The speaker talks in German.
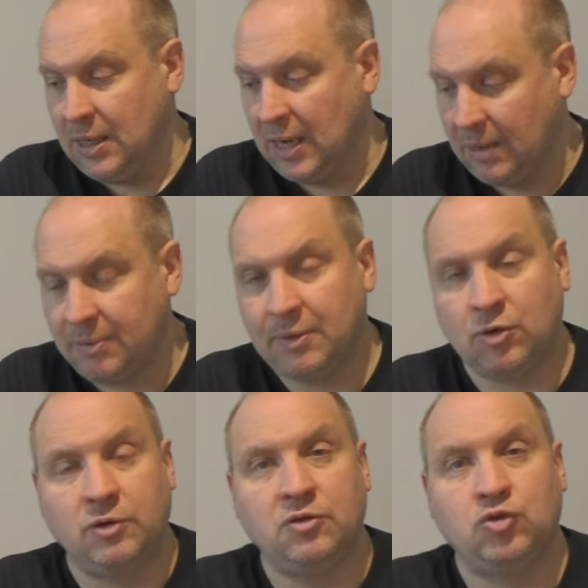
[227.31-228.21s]
Aber man
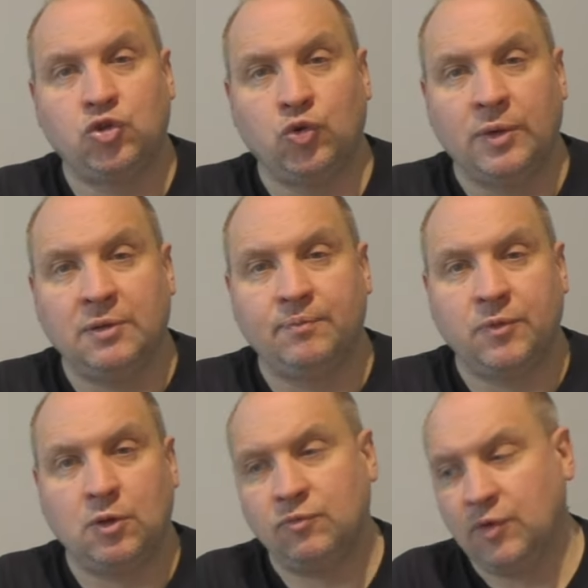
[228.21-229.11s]
konnte so stöbern.
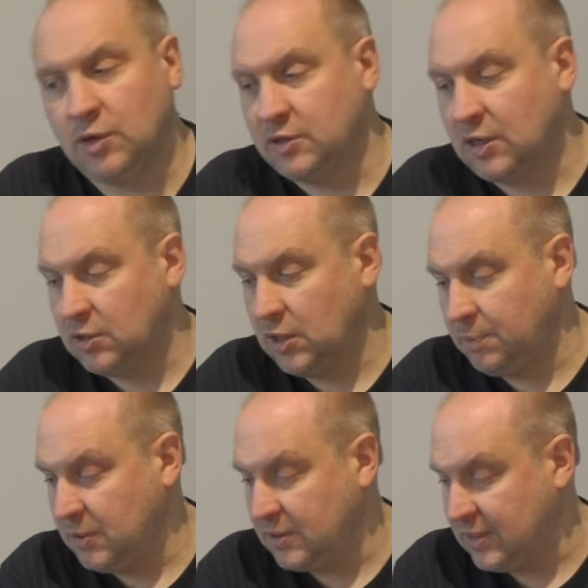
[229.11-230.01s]
Und wie gesagt, ich
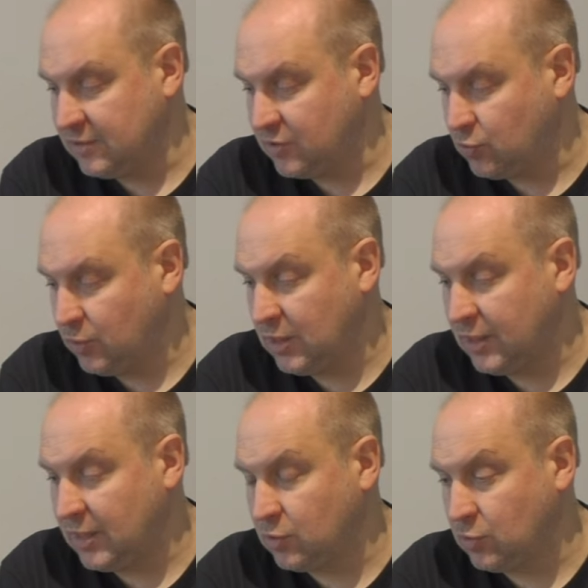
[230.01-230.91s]
bin als erstes
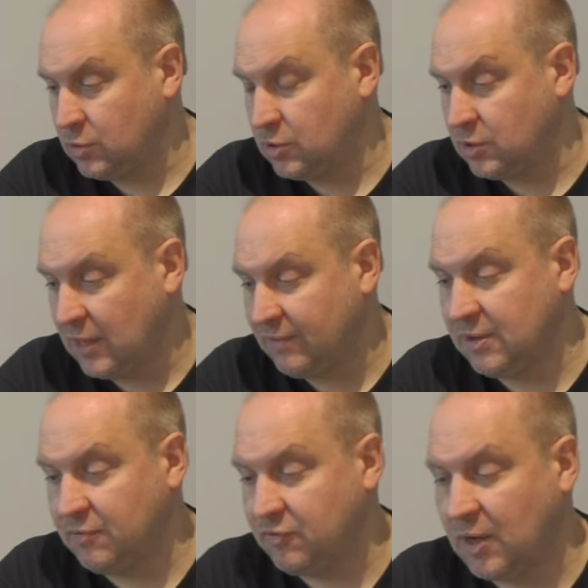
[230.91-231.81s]
durchgegangen und da war
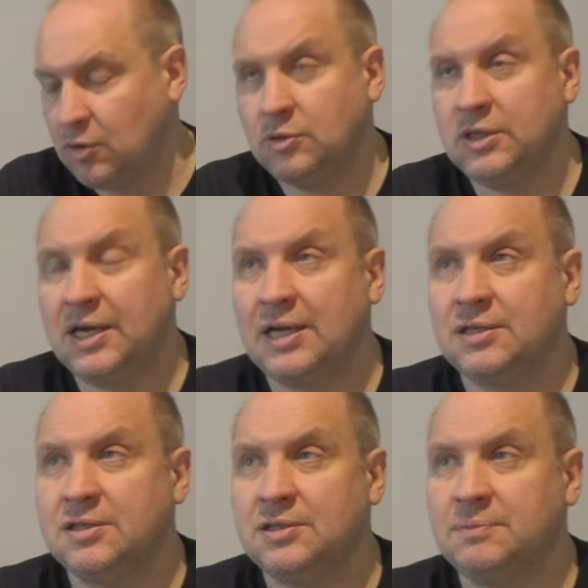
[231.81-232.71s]
eine Frau, die
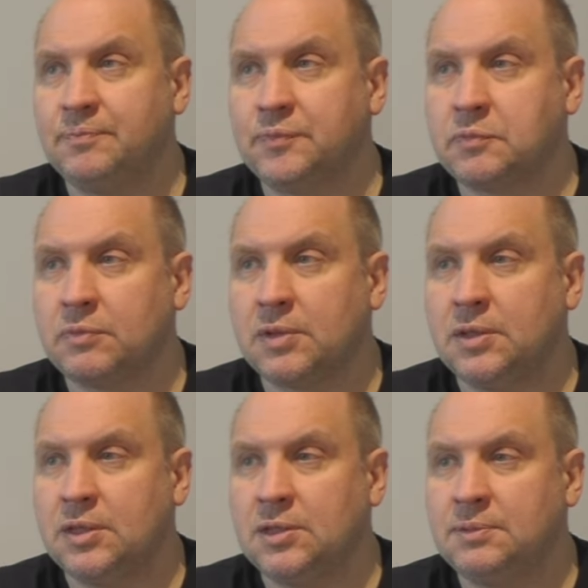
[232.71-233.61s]
hatte
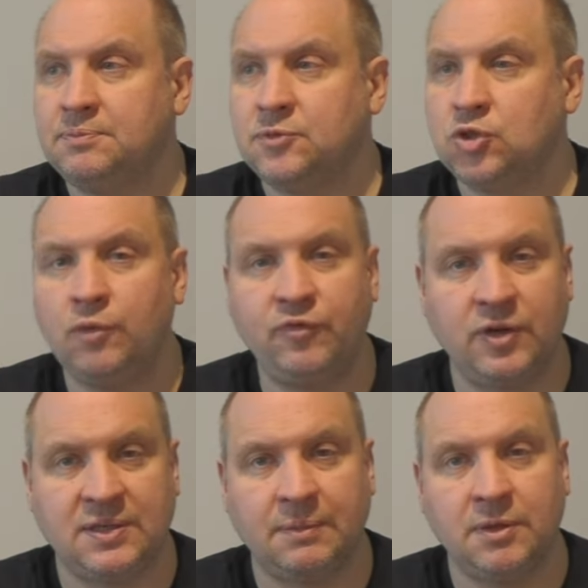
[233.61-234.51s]
ähm, Schlümpfe
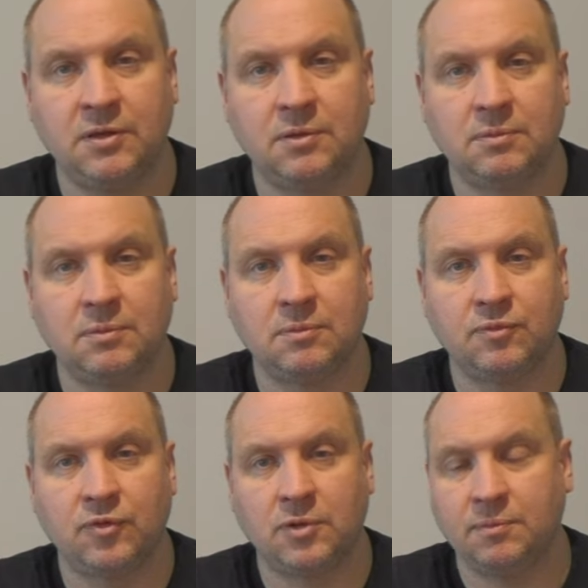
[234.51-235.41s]
gesammelt.
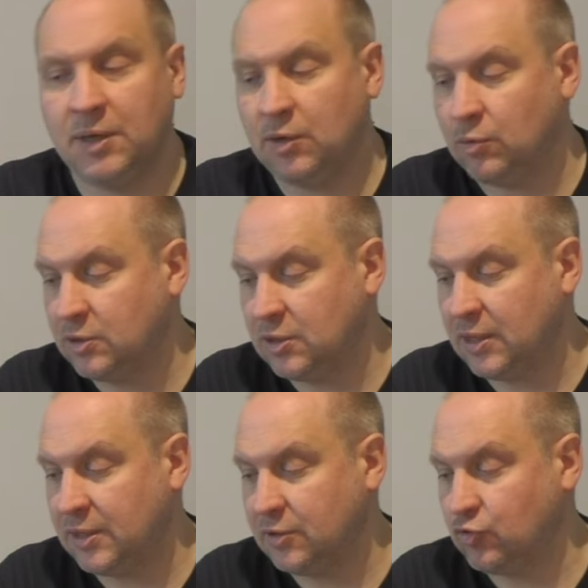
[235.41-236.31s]
Pompeo, die
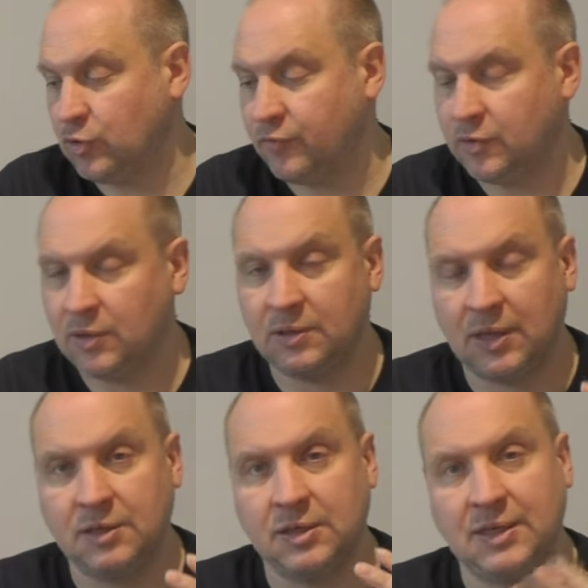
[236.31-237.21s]
alten Schlümpfe. Die,
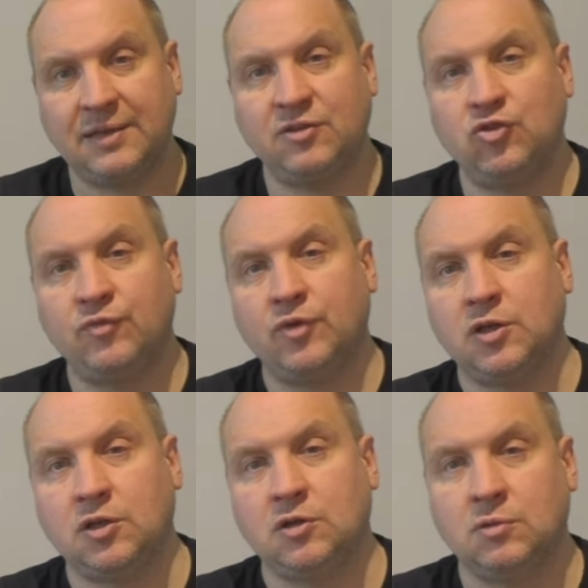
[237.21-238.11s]
halt die klassischen,
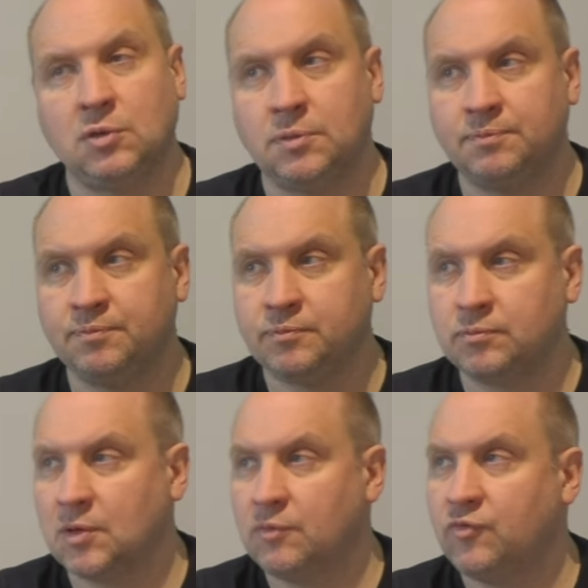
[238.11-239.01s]
wirklichen ähm,
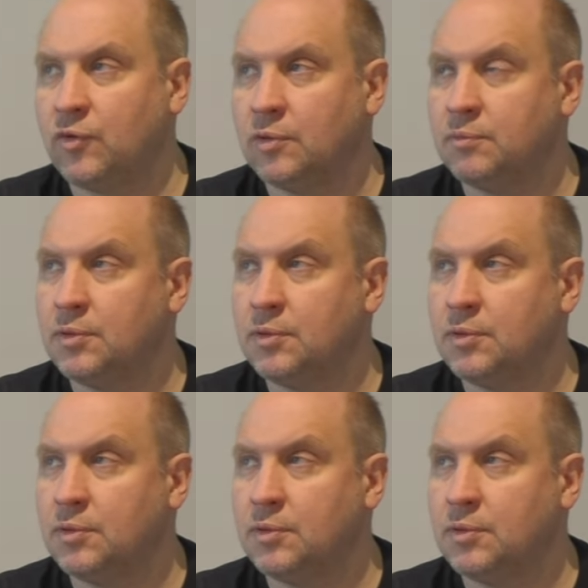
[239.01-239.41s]
von